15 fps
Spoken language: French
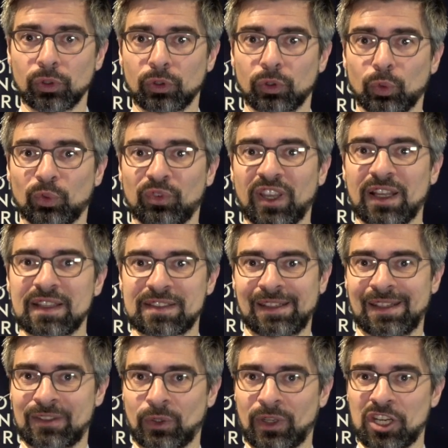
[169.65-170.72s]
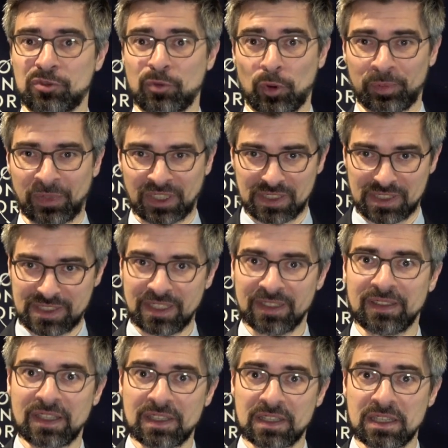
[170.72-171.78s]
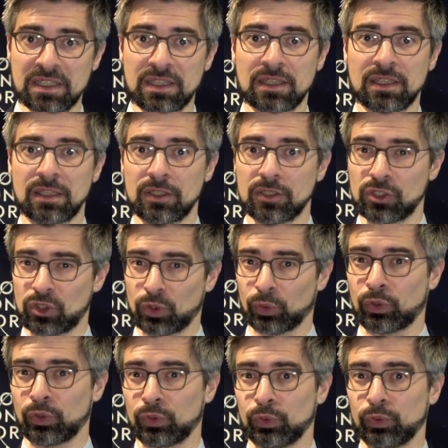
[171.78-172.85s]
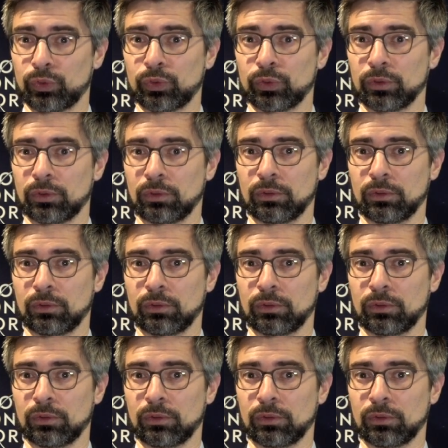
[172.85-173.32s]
que l'on verra si les engagements pris cette année sont tenus.